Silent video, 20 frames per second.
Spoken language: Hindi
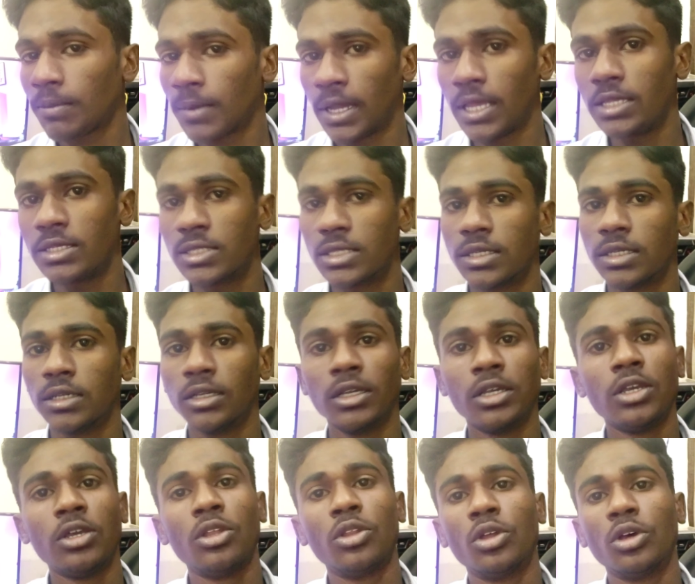बाईस है
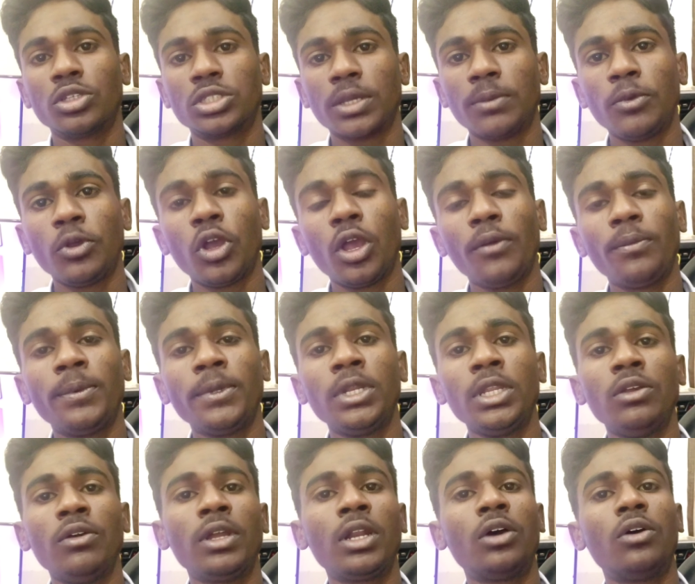तो सभी को हैप्पी
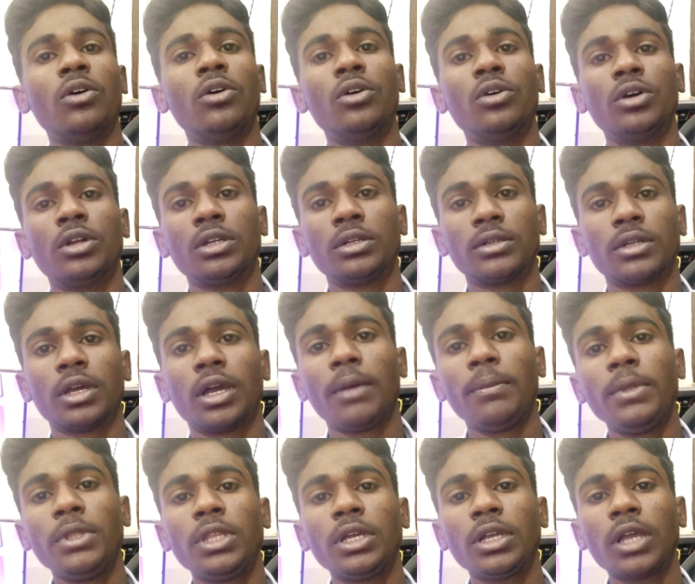न्यू ईयर और
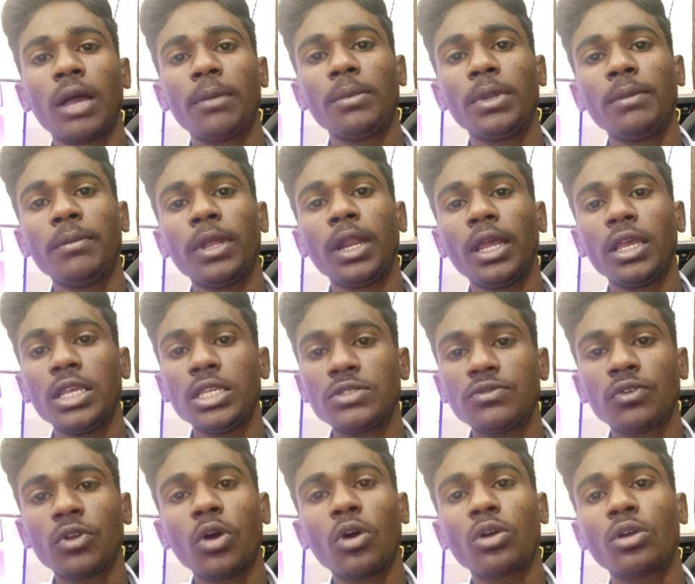अभी तक आपने मेरा
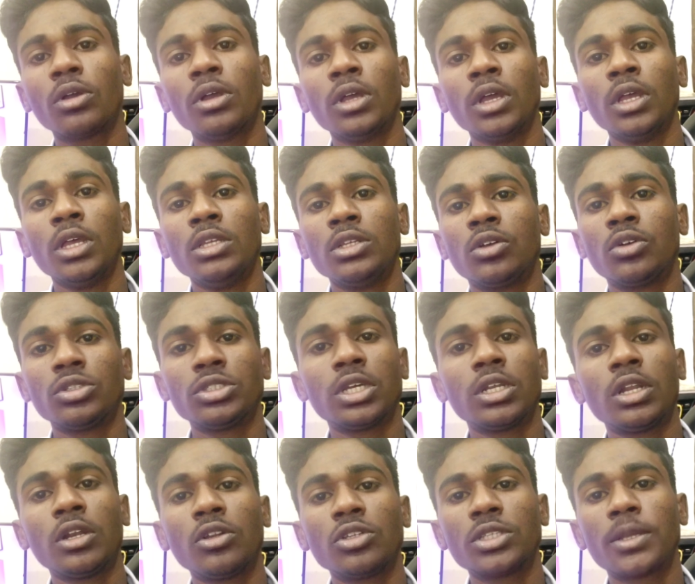इस व्लॉग को
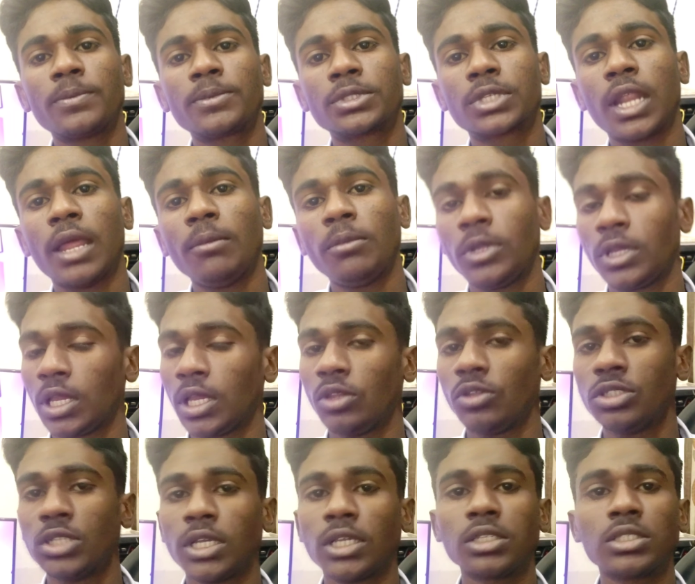चैनल को सब्सक्राइब नहीं किया
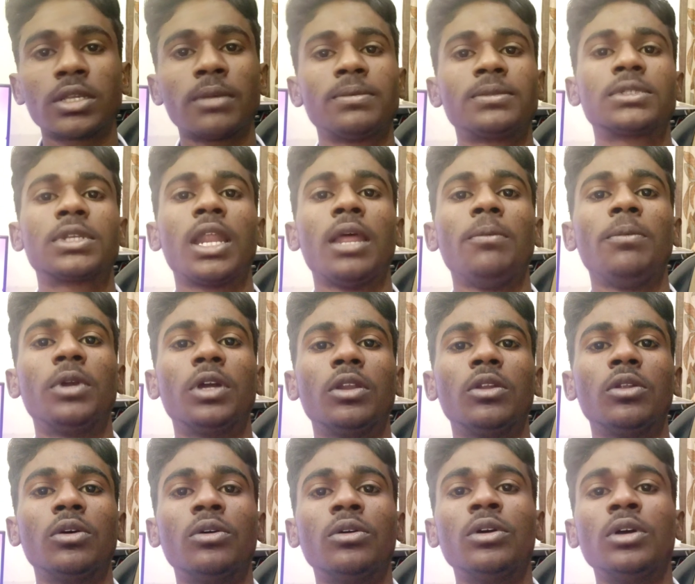तो जाके सब्सक्राइब कर
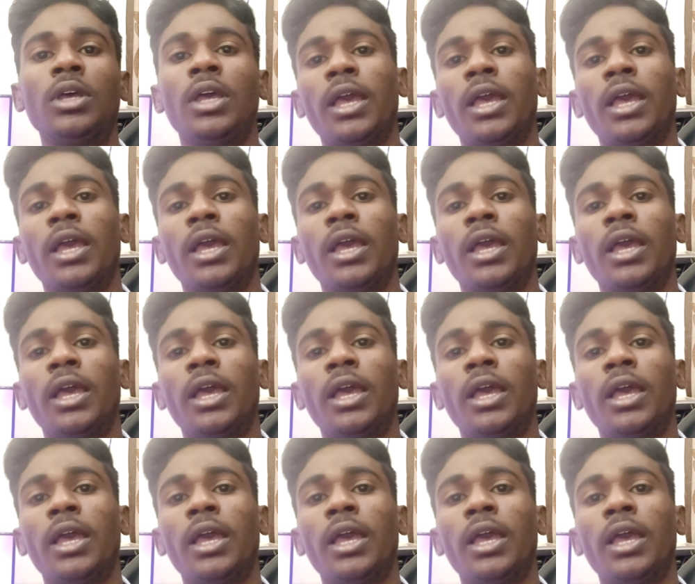लो